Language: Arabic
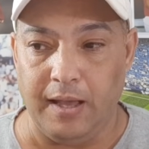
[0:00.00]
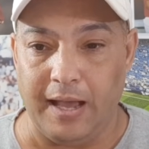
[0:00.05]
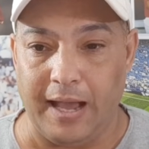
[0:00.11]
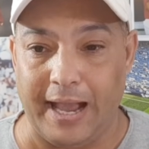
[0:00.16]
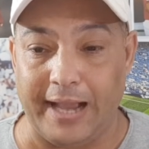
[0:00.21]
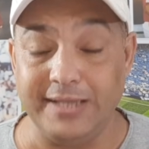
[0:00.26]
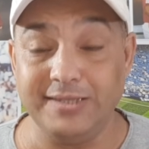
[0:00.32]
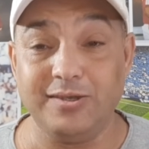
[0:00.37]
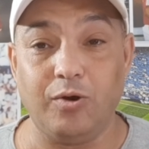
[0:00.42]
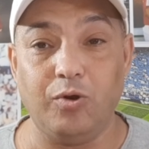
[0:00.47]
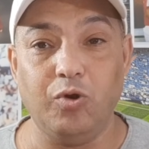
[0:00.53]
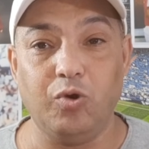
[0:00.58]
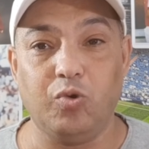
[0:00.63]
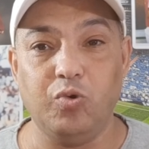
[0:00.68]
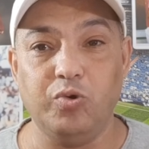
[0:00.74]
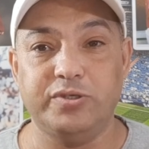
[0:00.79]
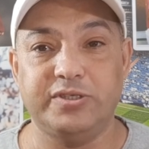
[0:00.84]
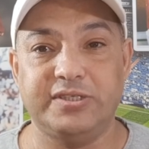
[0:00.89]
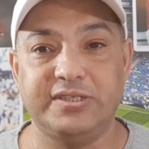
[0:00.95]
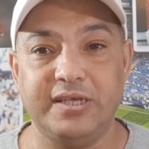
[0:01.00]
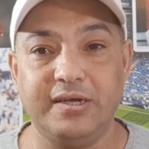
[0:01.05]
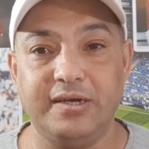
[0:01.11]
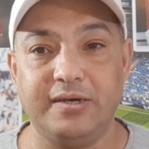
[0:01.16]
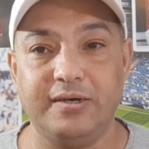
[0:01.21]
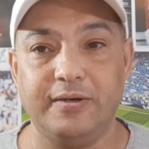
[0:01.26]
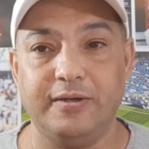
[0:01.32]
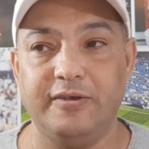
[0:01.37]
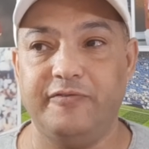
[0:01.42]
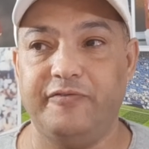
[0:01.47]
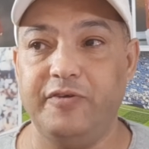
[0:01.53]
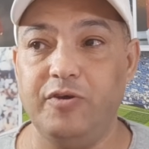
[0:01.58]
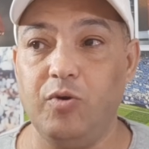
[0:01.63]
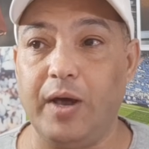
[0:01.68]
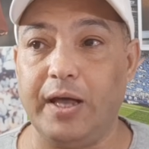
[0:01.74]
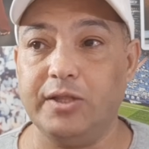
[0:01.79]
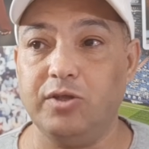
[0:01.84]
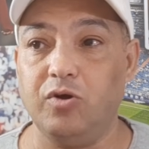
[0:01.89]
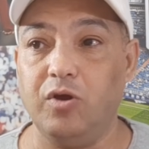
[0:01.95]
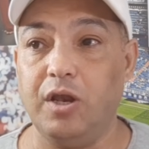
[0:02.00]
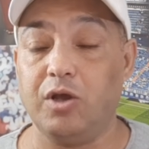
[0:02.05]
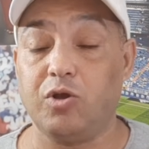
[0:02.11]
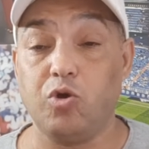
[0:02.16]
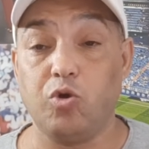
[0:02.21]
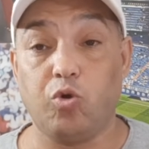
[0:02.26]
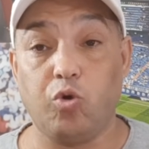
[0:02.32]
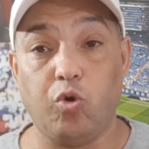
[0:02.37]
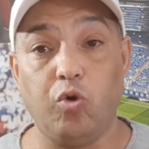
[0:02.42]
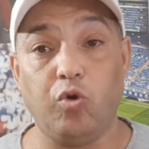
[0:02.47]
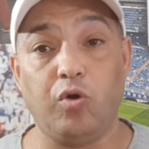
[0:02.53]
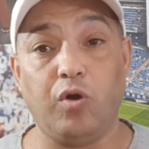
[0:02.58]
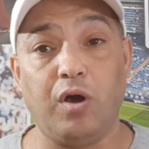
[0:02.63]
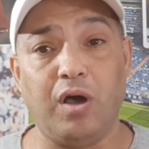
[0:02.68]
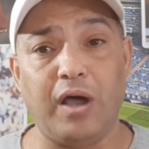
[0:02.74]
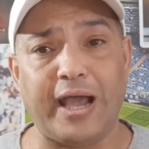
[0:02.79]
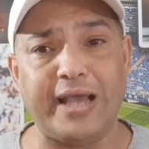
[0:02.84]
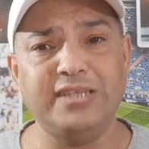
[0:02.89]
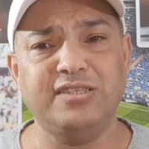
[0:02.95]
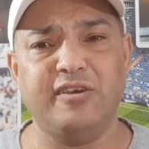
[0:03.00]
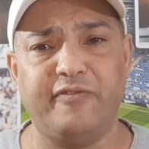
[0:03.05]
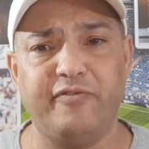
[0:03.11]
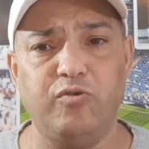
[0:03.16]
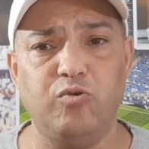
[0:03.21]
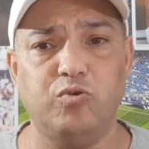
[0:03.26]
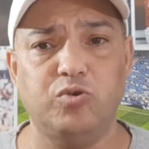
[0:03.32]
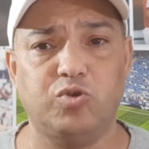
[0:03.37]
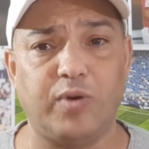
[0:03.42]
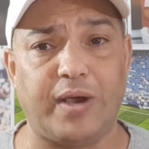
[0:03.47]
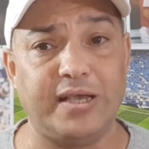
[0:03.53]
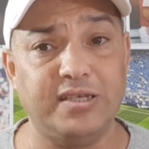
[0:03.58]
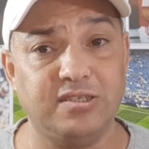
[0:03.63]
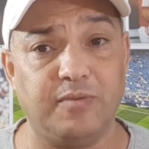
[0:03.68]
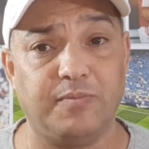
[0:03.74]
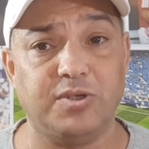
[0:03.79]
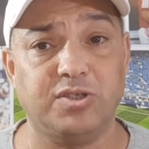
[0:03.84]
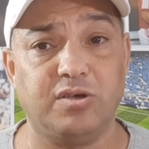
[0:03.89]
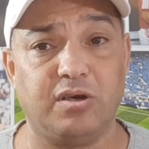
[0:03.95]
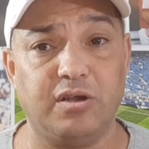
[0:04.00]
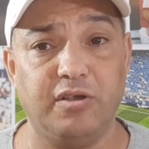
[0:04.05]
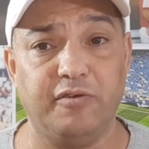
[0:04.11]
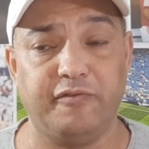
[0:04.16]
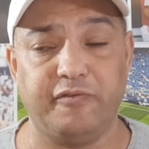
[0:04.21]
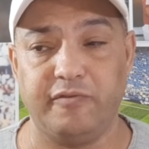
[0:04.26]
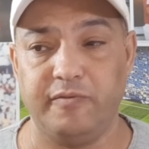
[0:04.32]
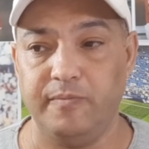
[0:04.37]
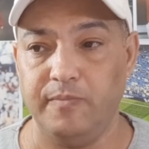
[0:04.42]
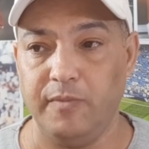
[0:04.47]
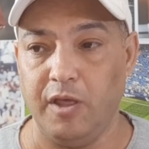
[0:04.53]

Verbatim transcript: عايز اقول لكم السر في واحد يقول لك الكوره عايزه فلوس وعايزه مصاريف